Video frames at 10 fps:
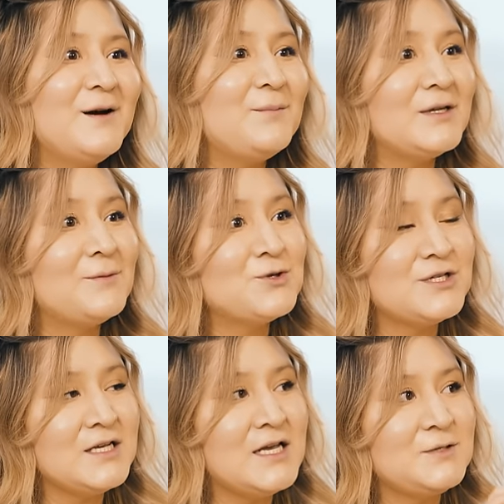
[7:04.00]
потому
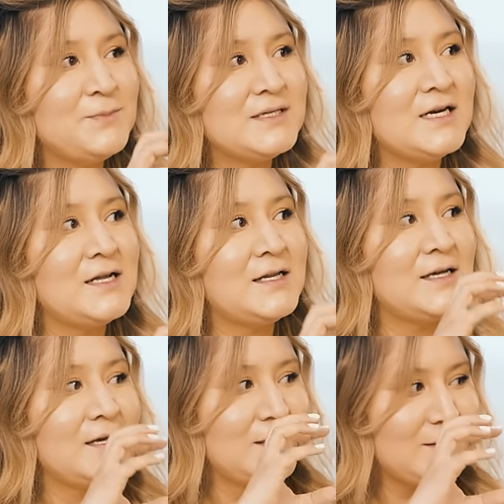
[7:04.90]
что есть
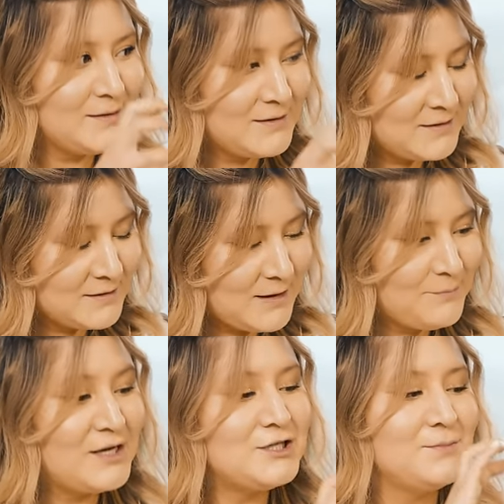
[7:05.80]
специальные, а,
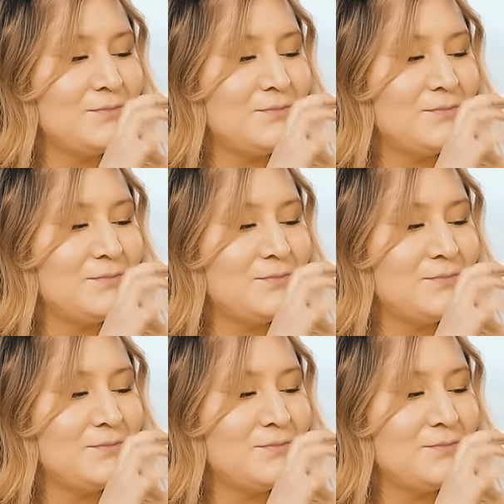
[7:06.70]
опять же...